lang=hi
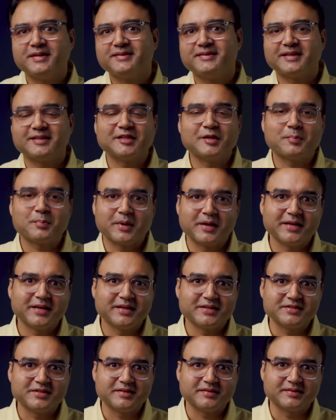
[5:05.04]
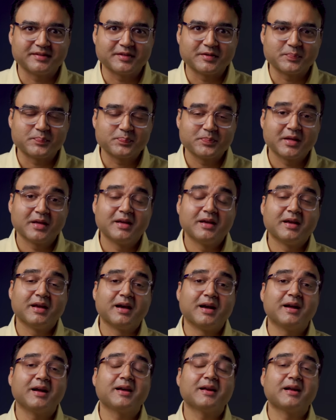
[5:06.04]
ही ज़्यादा बढ़िया चीज़ है
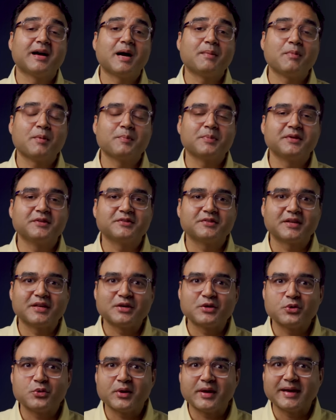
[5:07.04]
अगर आप अपनी स्किन को